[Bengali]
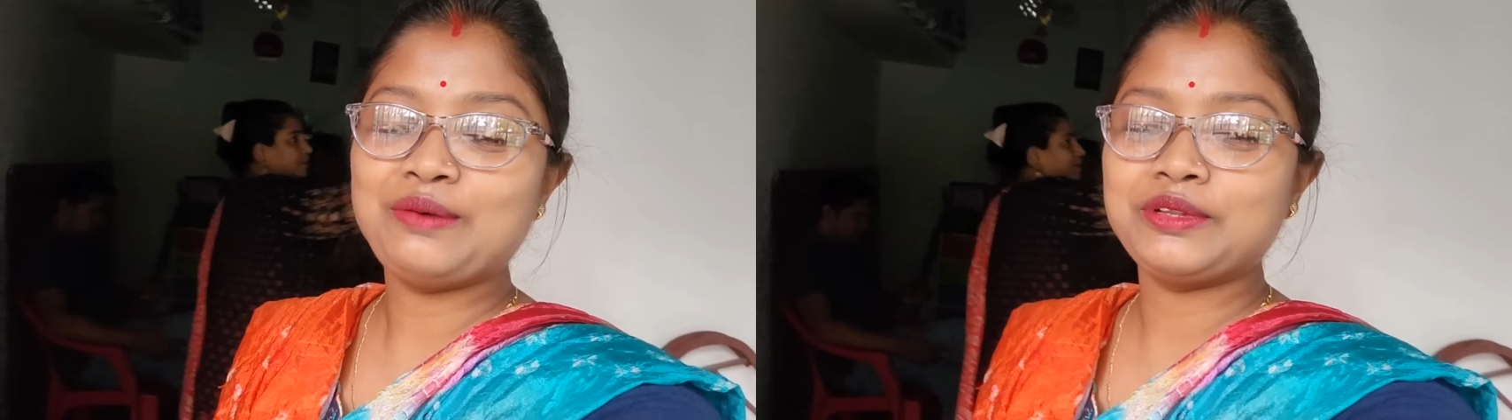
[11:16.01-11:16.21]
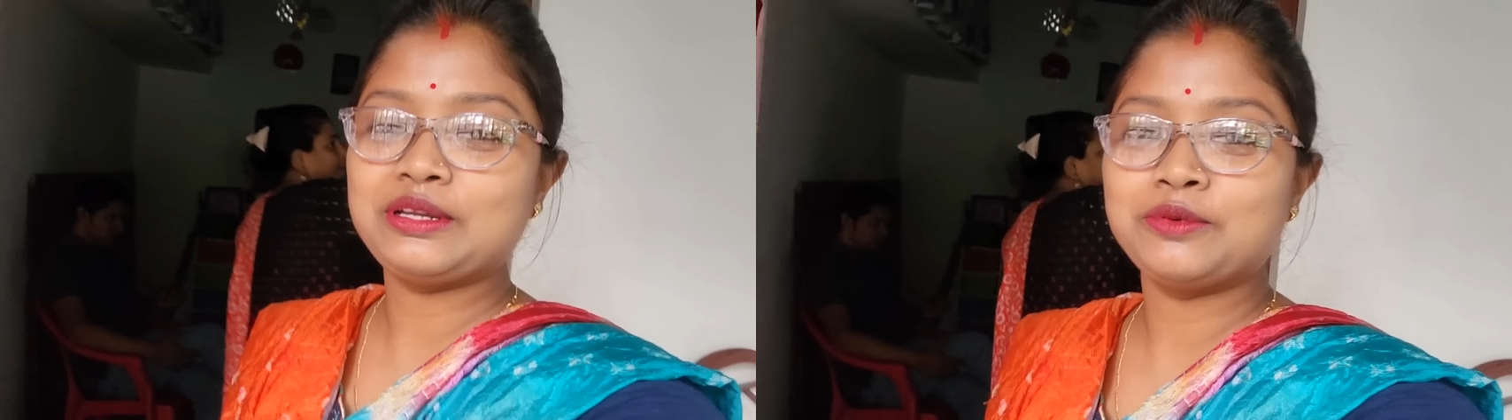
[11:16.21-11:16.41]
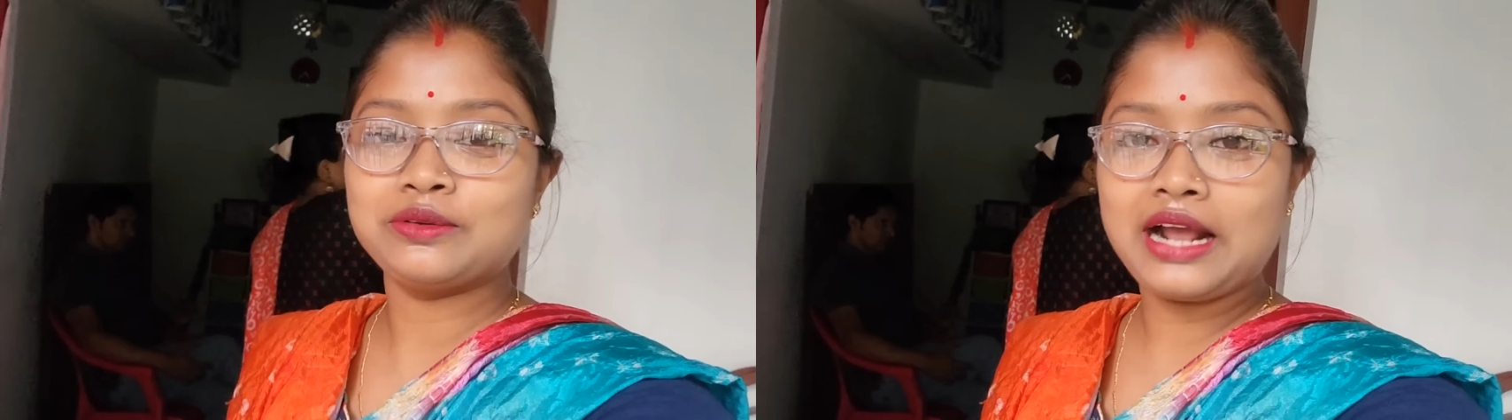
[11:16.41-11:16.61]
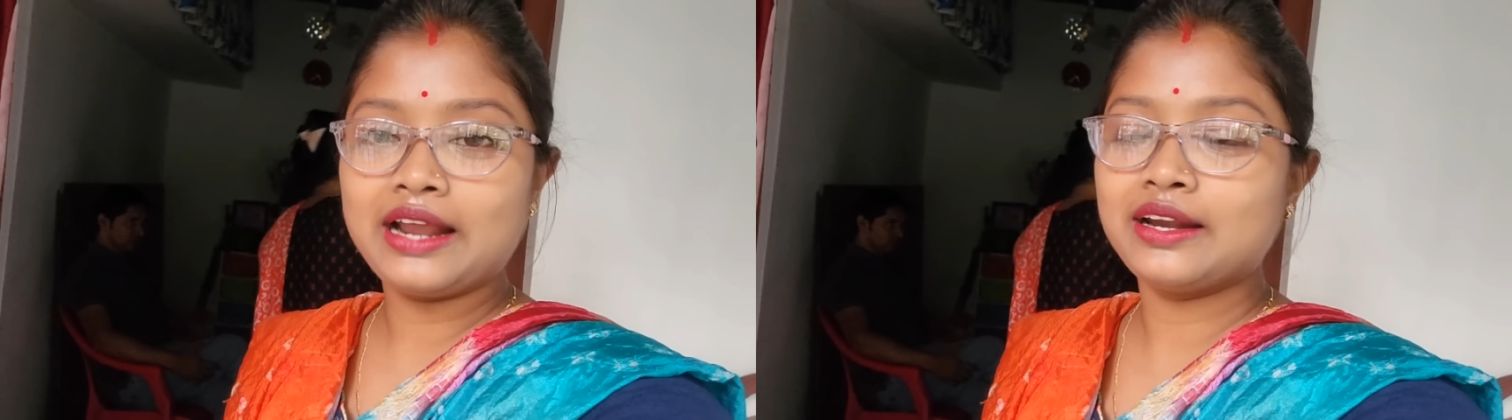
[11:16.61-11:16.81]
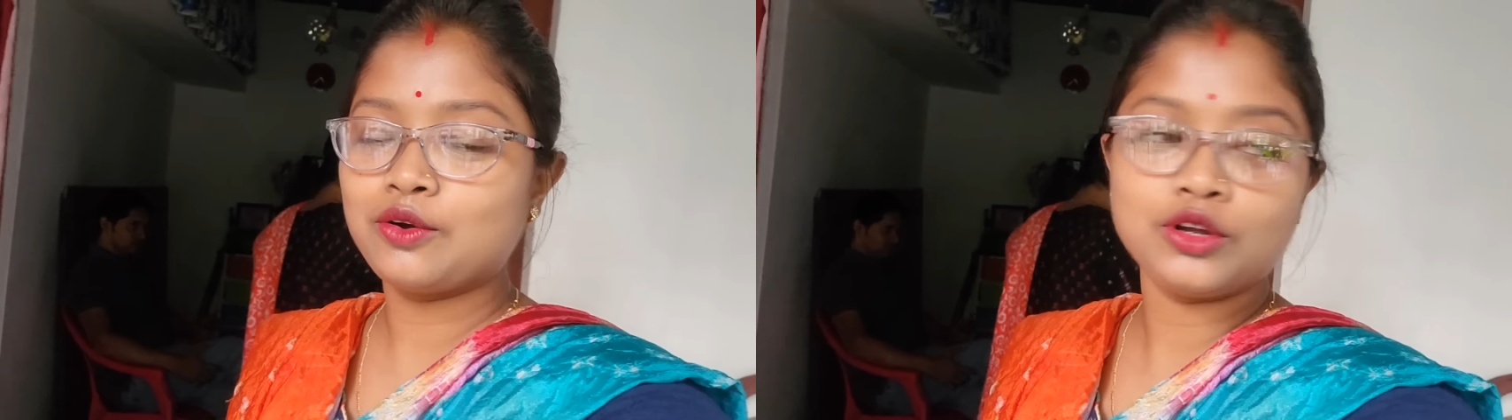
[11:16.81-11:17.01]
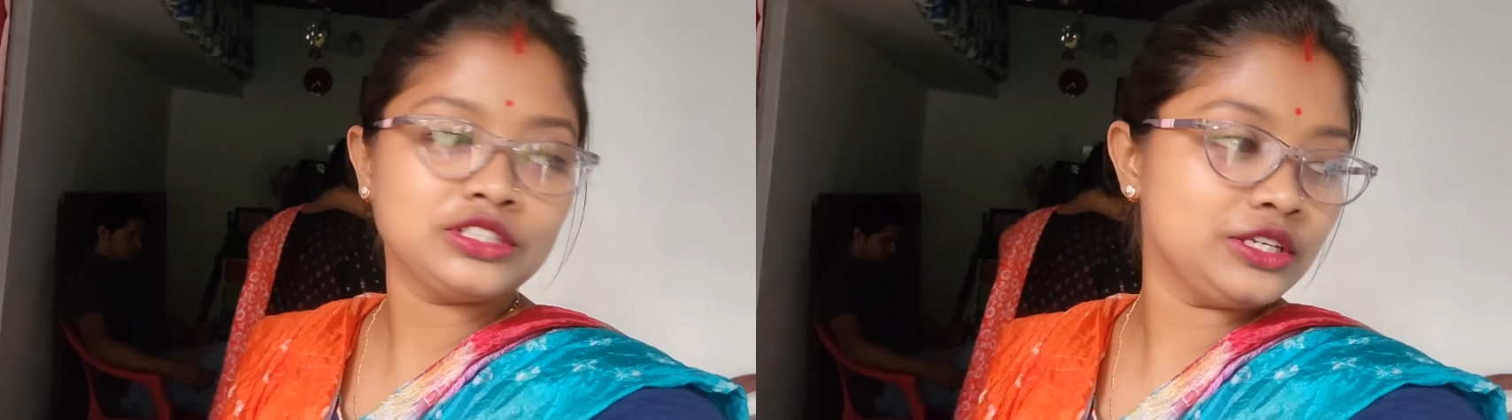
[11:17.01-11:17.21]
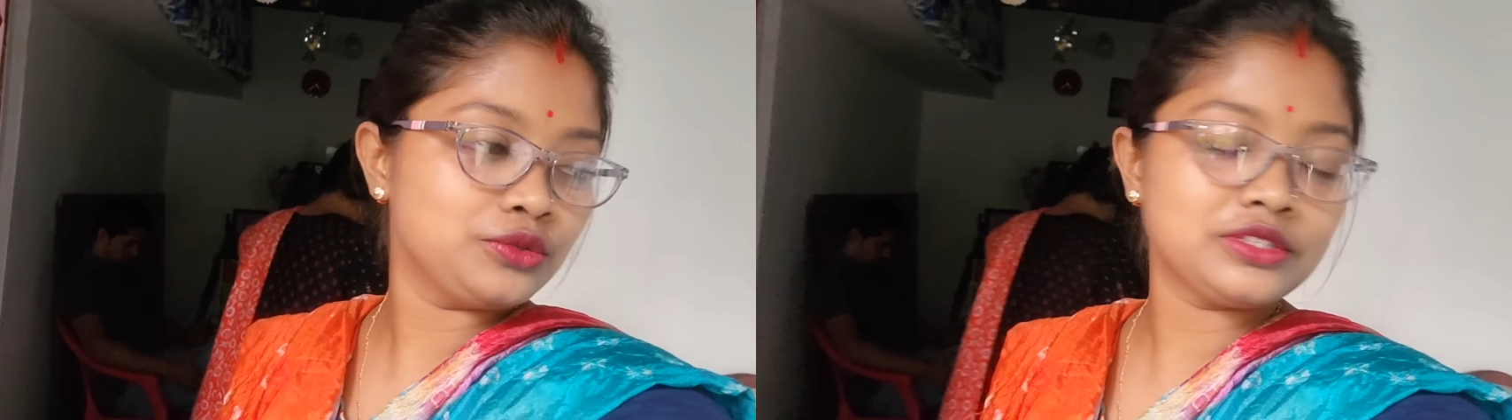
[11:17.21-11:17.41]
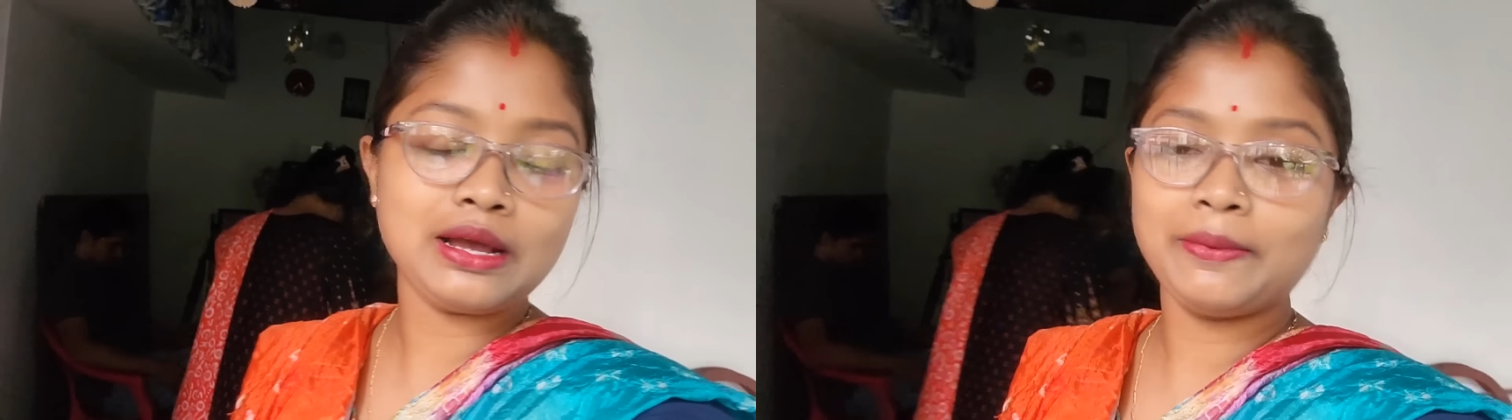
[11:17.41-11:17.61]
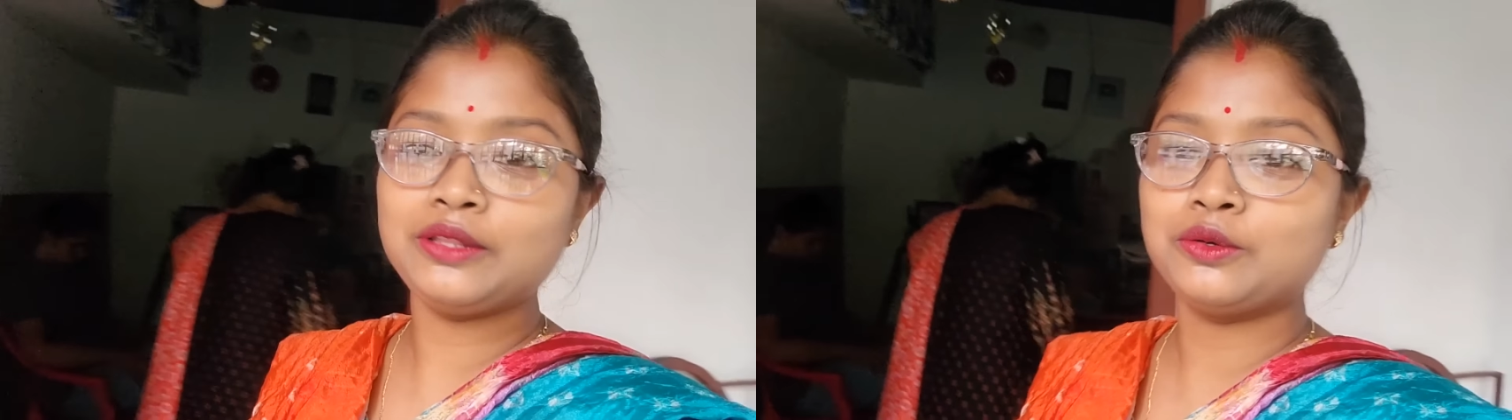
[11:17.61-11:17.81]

আমাদের গায়ের রং যেহেতু চাপা